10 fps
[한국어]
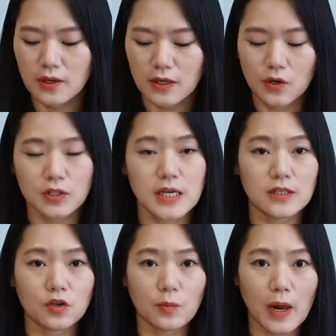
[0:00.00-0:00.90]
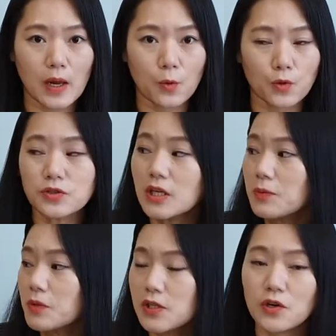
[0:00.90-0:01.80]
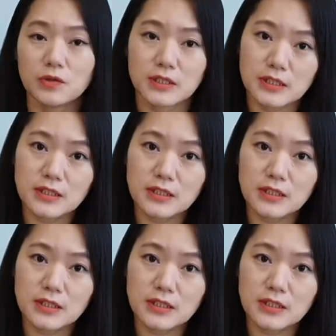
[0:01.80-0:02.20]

이렇게 작은 거 말고 선생님처럼 큰